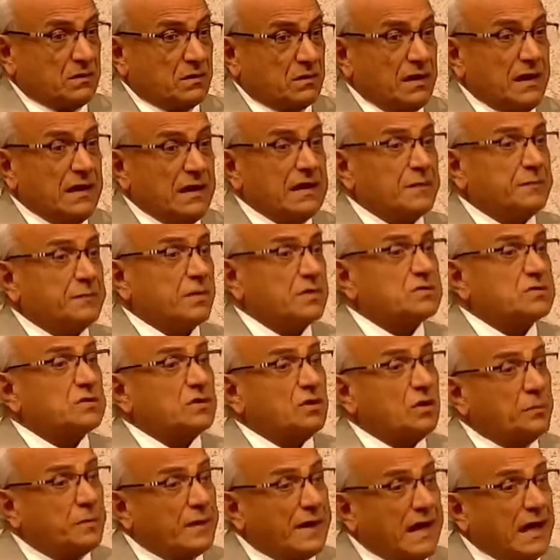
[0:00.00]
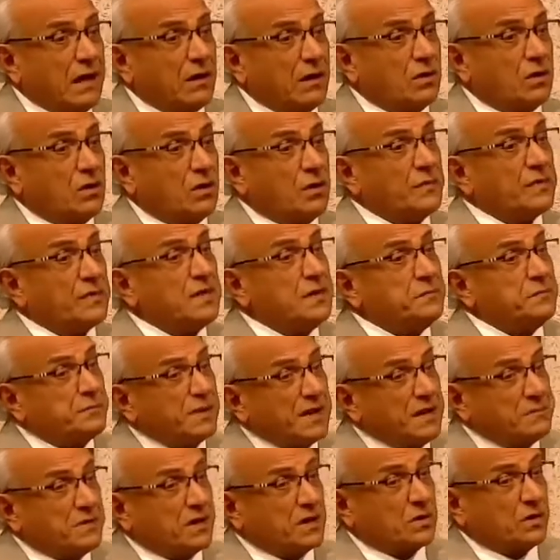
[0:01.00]
e l'Apostolo Paolo in
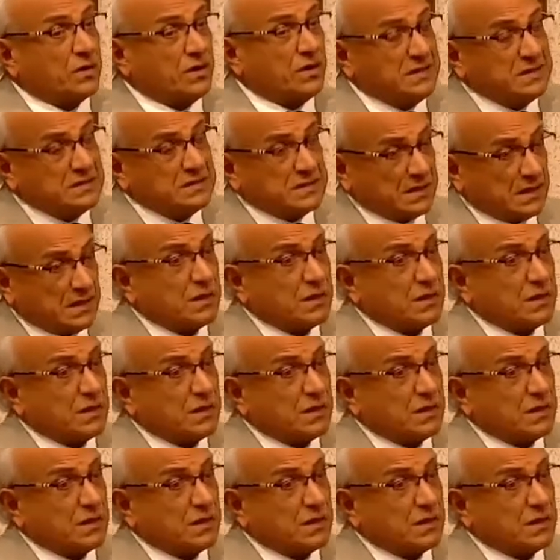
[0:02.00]
Prima Corinzi al,